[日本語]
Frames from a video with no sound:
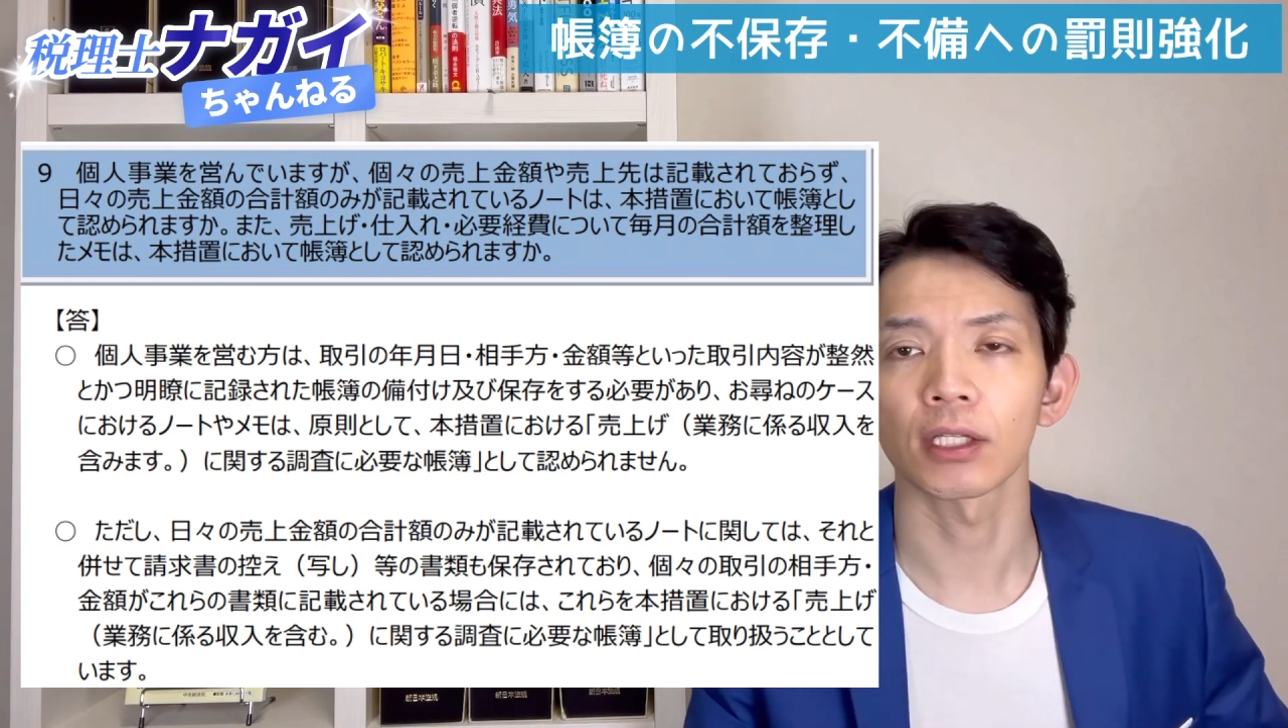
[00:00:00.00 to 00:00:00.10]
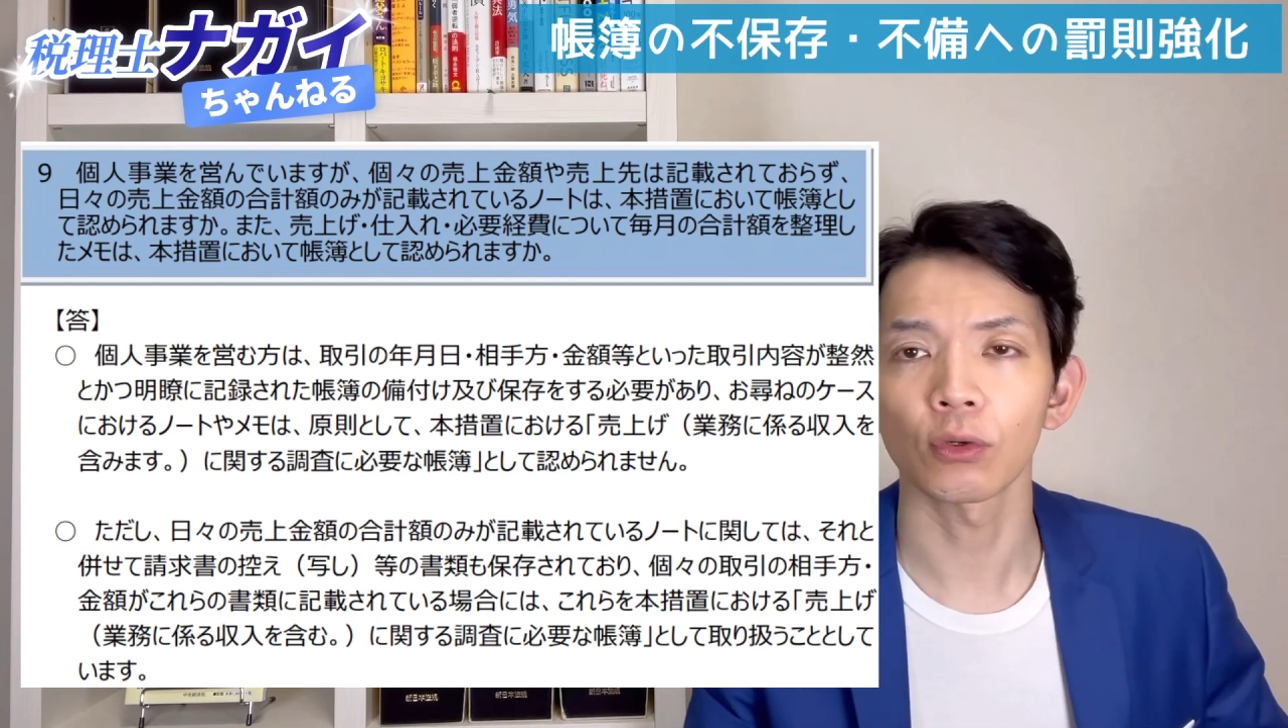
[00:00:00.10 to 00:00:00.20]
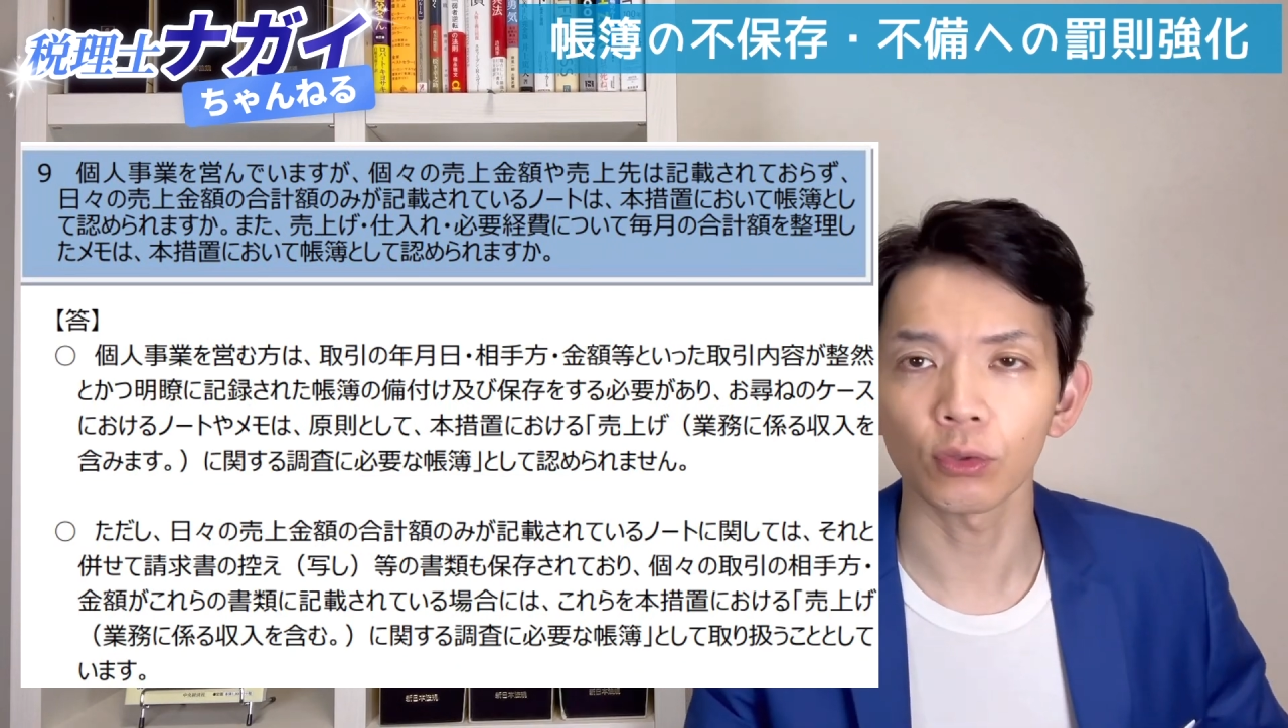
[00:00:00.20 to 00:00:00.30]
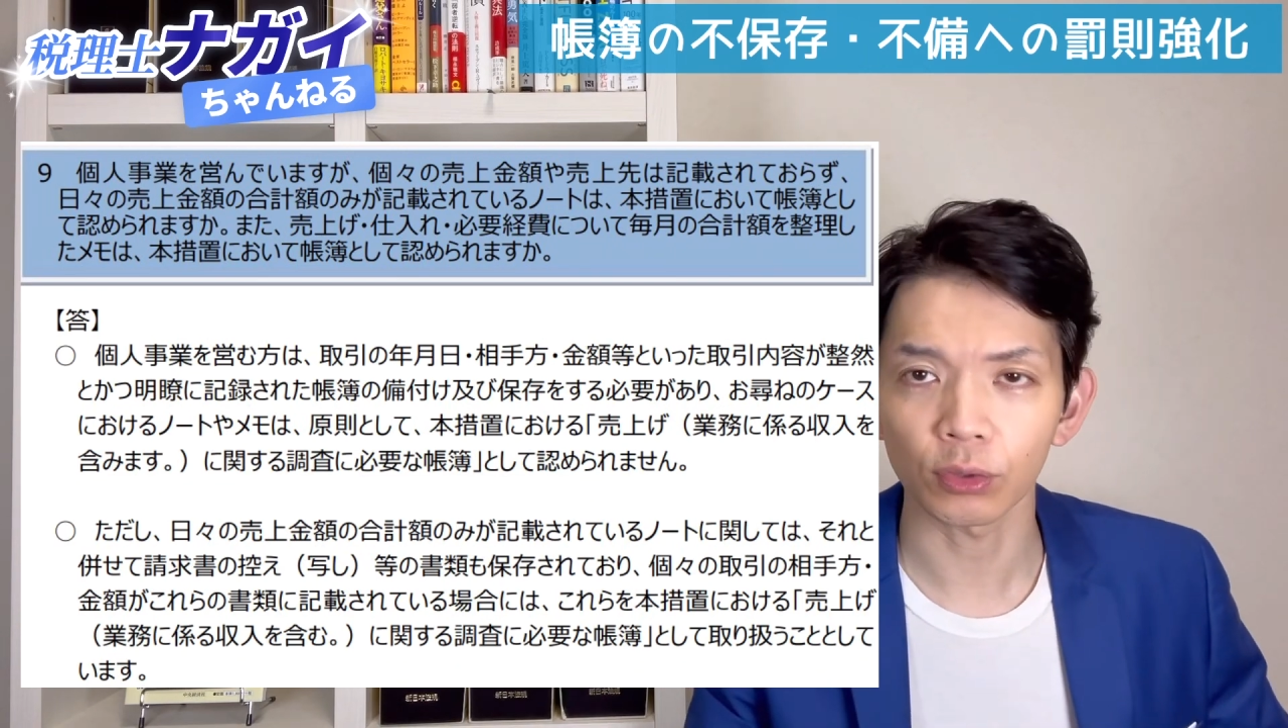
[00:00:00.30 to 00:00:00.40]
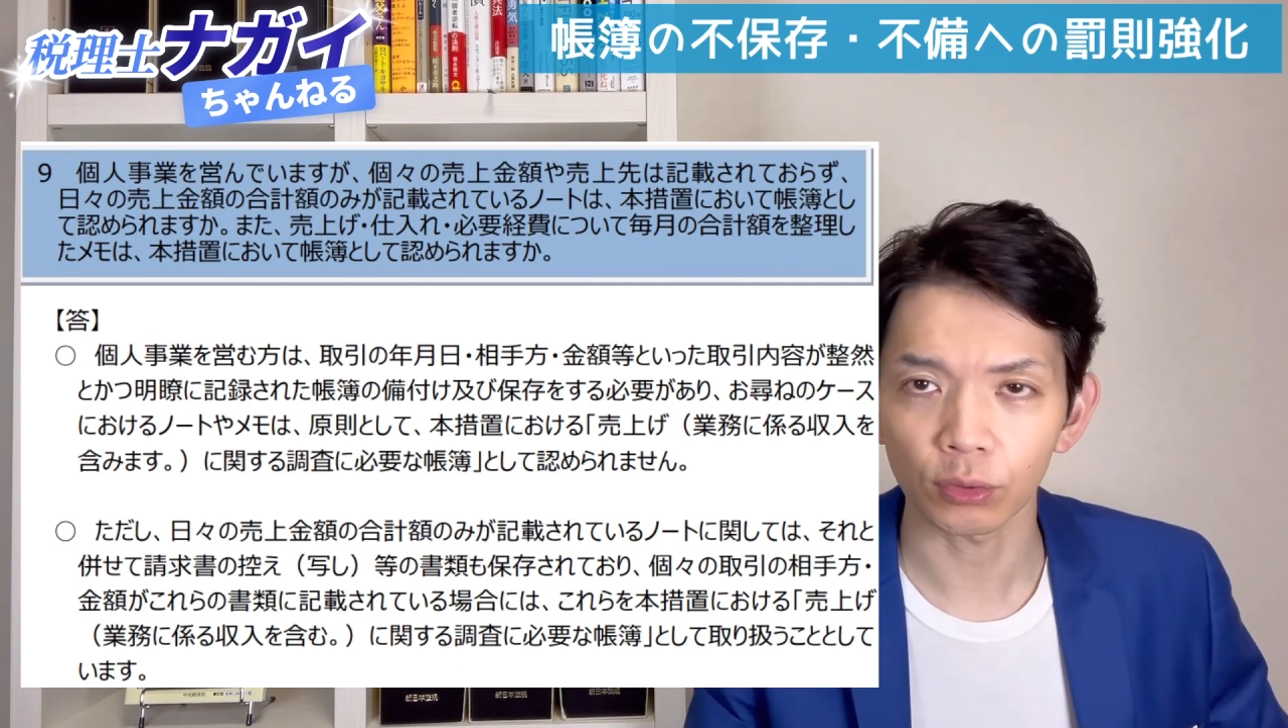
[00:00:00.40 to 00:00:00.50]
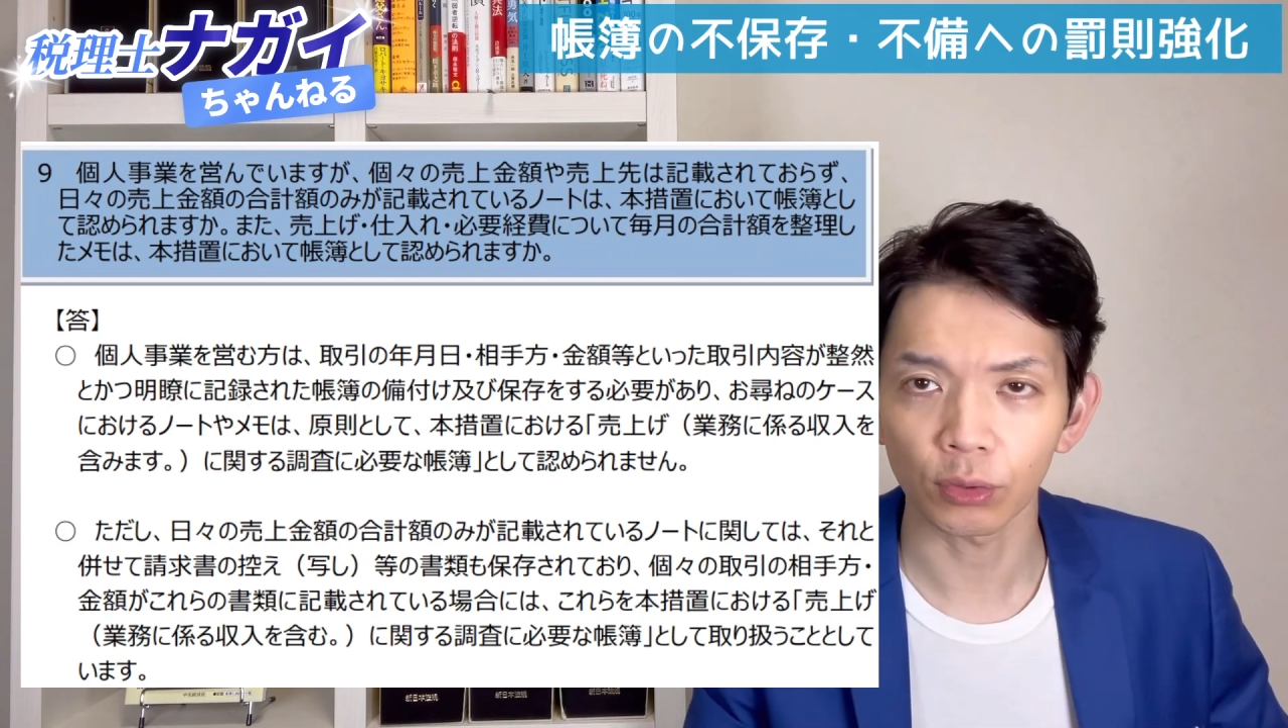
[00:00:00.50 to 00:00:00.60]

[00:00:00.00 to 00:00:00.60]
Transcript: ノートと、